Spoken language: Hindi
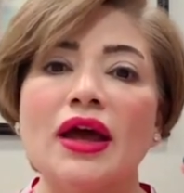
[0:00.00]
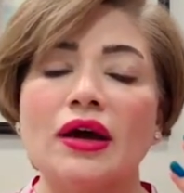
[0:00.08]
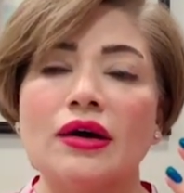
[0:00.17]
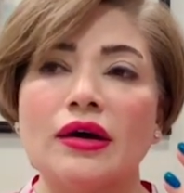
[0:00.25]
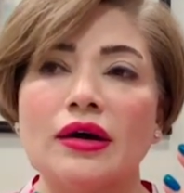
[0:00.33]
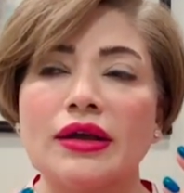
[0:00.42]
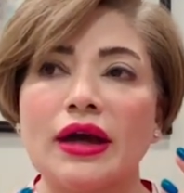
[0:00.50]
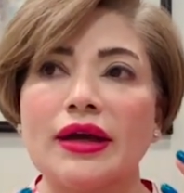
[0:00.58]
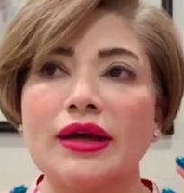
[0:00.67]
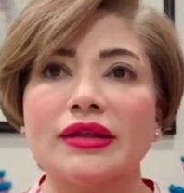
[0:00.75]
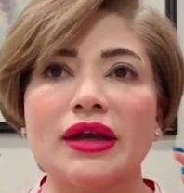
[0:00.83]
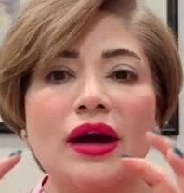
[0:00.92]
क्या
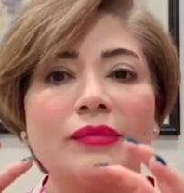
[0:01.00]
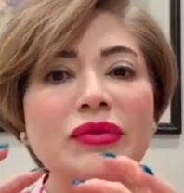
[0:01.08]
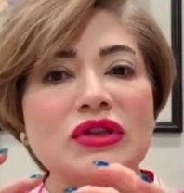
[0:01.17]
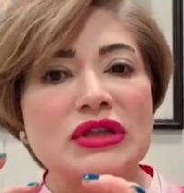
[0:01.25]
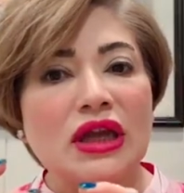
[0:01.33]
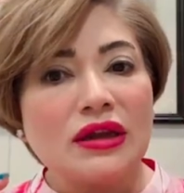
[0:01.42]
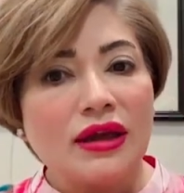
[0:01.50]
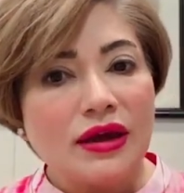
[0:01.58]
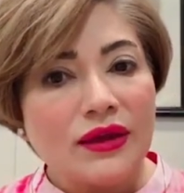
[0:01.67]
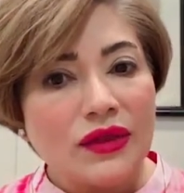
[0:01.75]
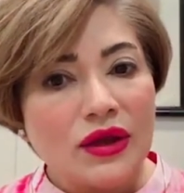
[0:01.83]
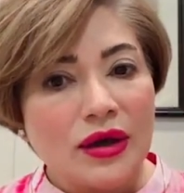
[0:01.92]
कहते हैं अपनी स्किन के
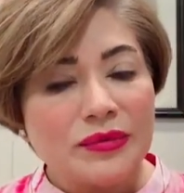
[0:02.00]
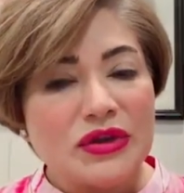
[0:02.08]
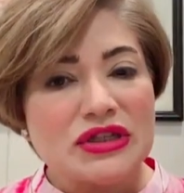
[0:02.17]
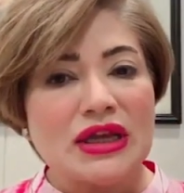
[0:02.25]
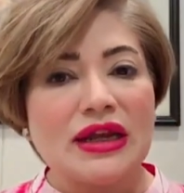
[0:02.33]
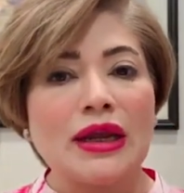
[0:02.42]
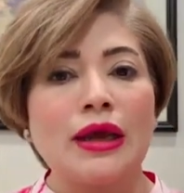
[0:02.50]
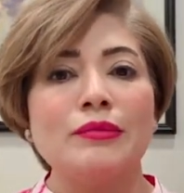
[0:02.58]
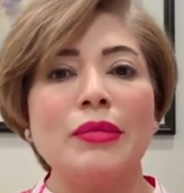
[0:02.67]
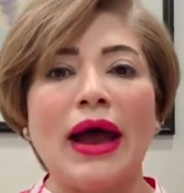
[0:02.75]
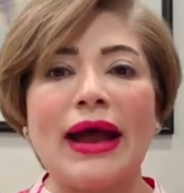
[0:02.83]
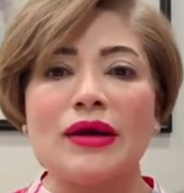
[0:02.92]
अंदर अपनी स्किन के
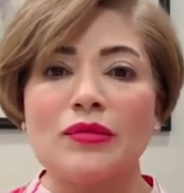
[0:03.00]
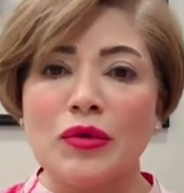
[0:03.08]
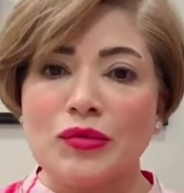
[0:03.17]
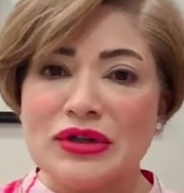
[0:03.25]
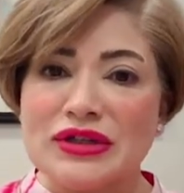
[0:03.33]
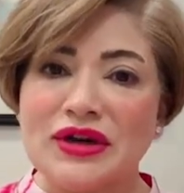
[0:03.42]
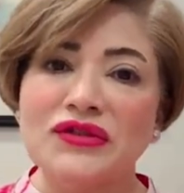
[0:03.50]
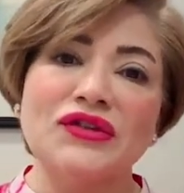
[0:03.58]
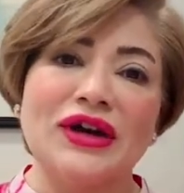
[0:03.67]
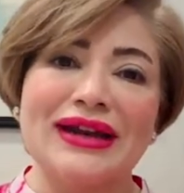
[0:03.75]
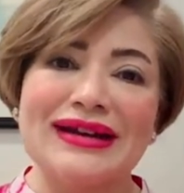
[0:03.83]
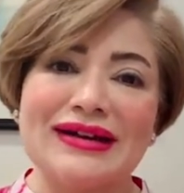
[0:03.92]
बैंक में प्रिजर्व
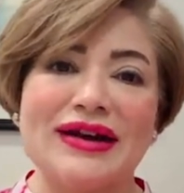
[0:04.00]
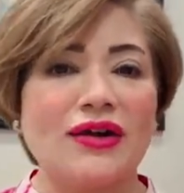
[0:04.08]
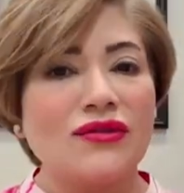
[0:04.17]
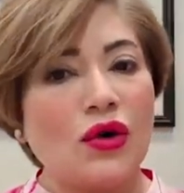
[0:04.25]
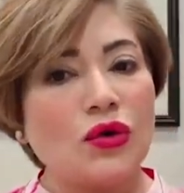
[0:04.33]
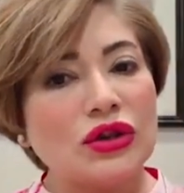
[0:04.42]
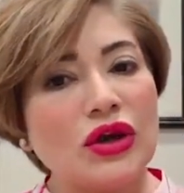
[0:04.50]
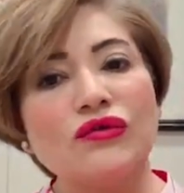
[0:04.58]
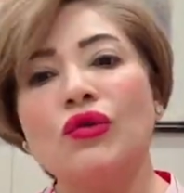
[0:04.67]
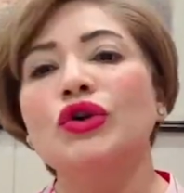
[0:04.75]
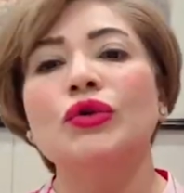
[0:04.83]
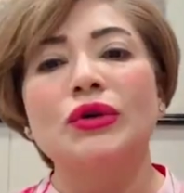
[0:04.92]
करके रखा हुआ होता है
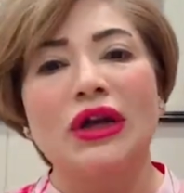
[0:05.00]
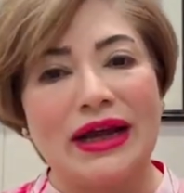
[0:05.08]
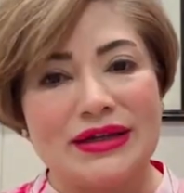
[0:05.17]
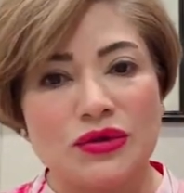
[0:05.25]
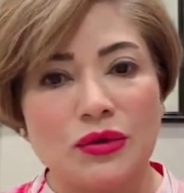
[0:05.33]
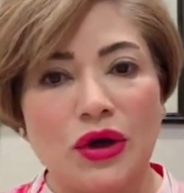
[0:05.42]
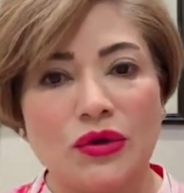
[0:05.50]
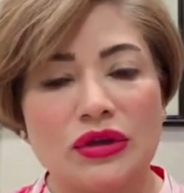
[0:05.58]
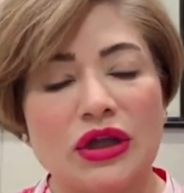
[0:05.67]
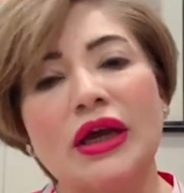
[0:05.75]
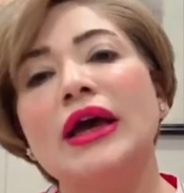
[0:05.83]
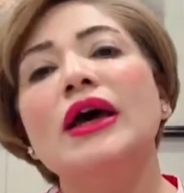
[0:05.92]
वो यूटिलाइज होना
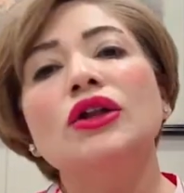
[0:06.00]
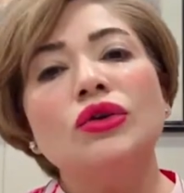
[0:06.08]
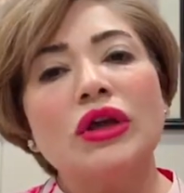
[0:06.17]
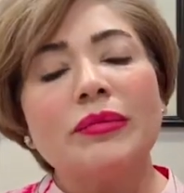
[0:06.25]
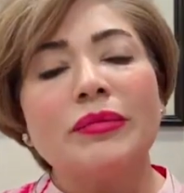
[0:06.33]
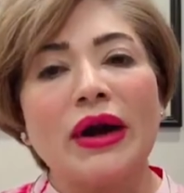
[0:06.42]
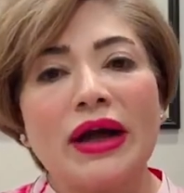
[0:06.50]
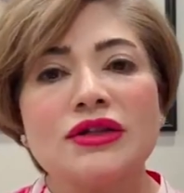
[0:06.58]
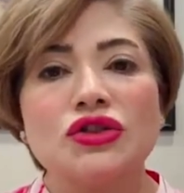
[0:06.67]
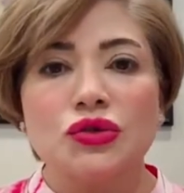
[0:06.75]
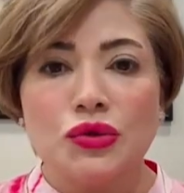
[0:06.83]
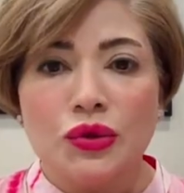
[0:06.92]
होता है तो ये बड़ा
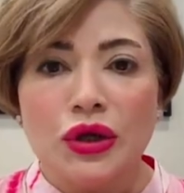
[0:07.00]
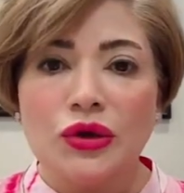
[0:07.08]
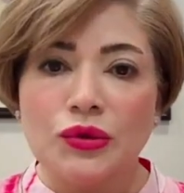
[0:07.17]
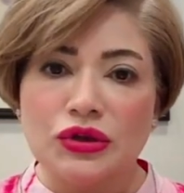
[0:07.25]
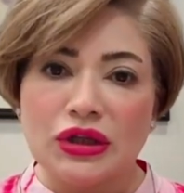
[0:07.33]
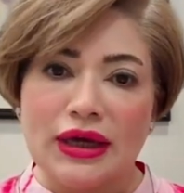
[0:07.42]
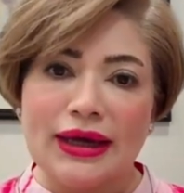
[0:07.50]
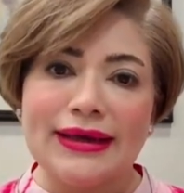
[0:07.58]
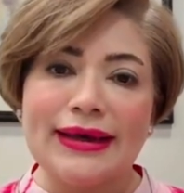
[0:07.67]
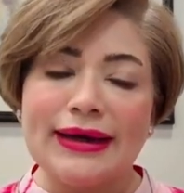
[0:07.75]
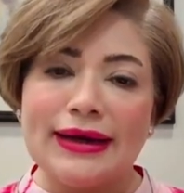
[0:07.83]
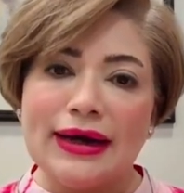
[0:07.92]
ज़रूरी होता है
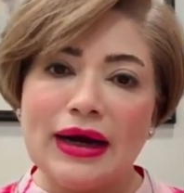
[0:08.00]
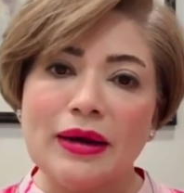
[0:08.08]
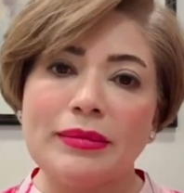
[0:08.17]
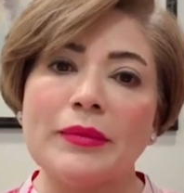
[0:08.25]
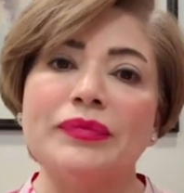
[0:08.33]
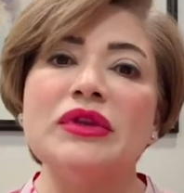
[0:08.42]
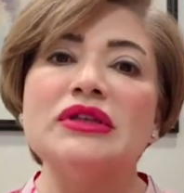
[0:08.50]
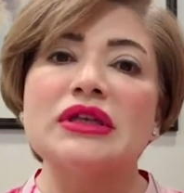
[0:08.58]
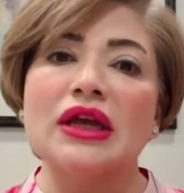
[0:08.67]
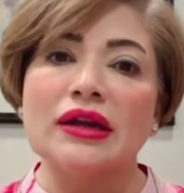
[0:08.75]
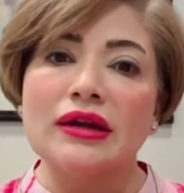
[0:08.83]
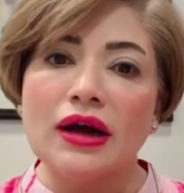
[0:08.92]
कि आप अपनी
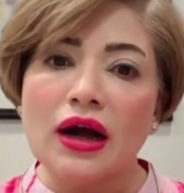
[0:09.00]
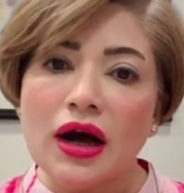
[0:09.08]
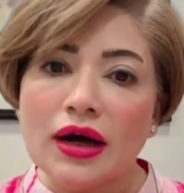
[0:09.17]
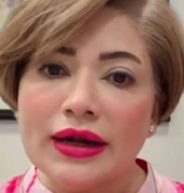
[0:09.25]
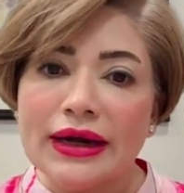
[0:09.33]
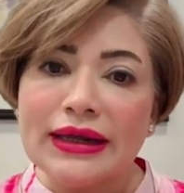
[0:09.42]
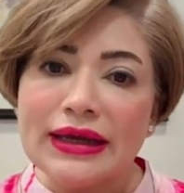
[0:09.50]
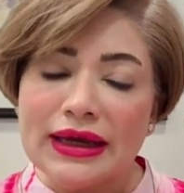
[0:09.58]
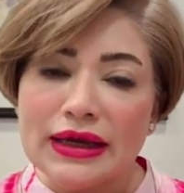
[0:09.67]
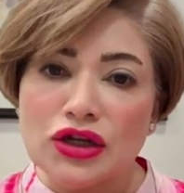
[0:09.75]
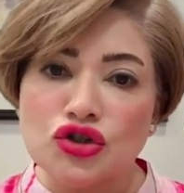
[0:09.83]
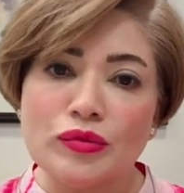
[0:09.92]
स्किन का अर्ली
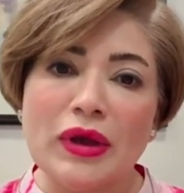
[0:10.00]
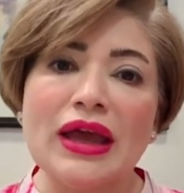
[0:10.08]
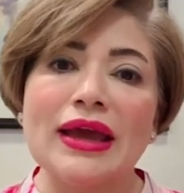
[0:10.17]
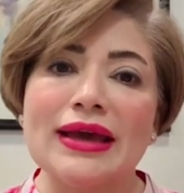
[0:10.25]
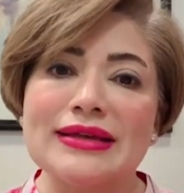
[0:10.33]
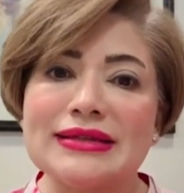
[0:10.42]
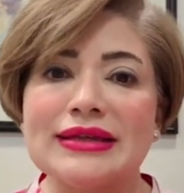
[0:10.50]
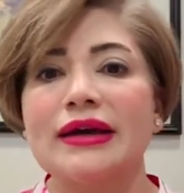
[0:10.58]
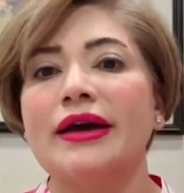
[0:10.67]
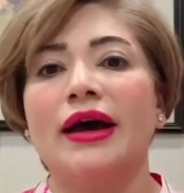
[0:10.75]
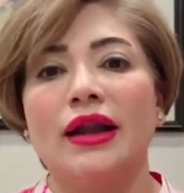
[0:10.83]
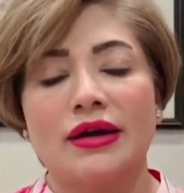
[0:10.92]
एज में कैसे
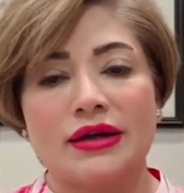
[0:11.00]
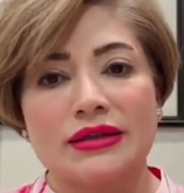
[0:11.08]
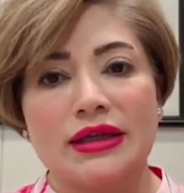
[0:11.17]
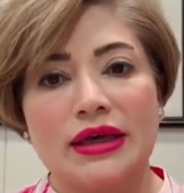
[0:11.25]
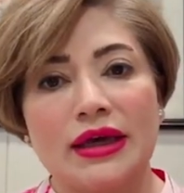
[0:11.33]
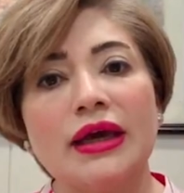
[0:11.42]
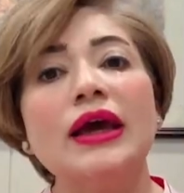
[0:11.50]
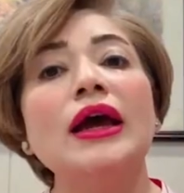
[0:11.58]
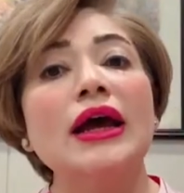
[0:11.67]
ख्याल रखते हैं